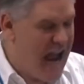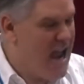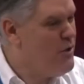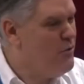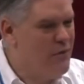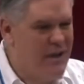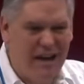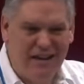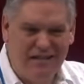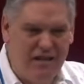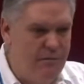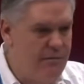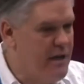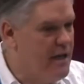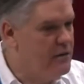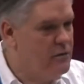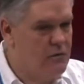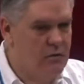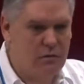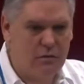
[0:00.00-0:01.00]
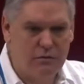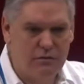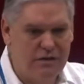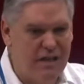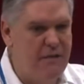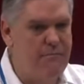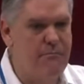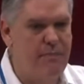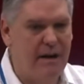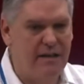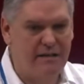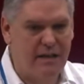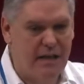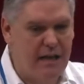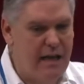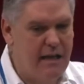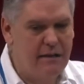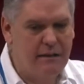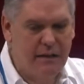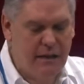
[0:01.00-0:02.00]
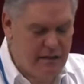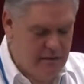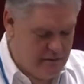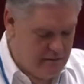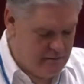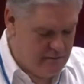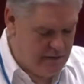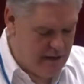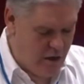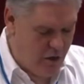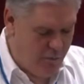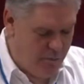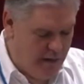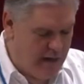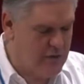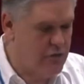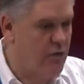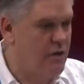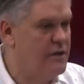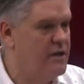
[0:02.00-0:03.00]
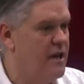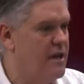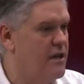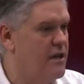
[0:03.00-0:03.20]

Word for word: Hay un crecimiento sin precedentes de los precios